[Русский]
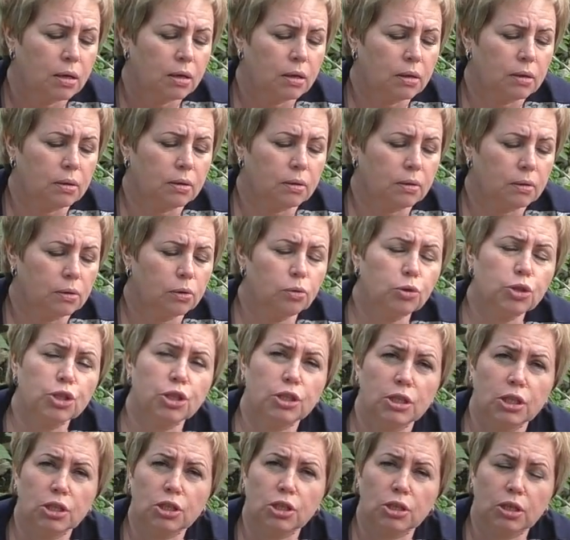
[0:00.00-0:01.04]
Э, лучше
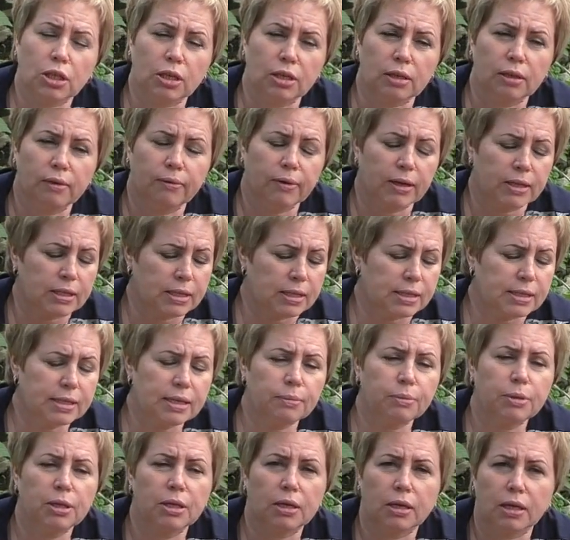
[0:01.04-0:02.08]
держит корневая
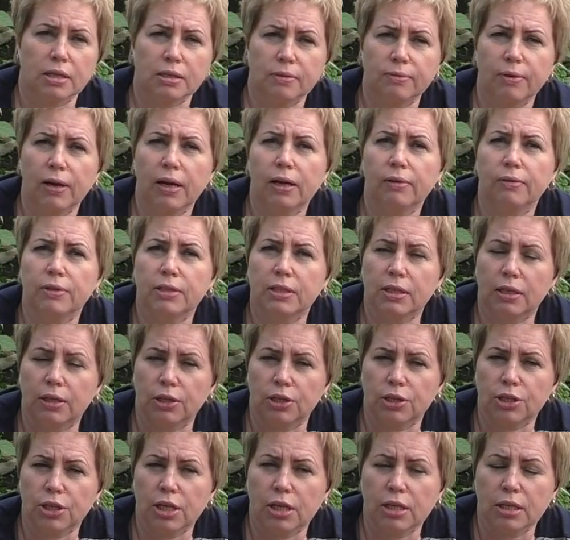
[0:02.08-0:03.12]
система, не разваливается,
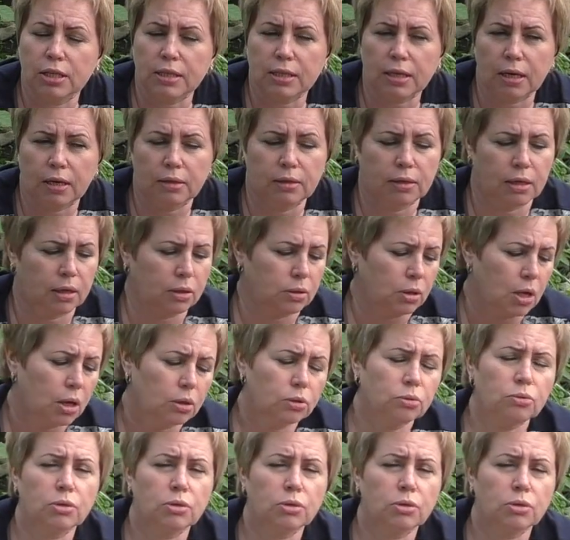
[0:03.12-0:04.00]
корешки не страдают.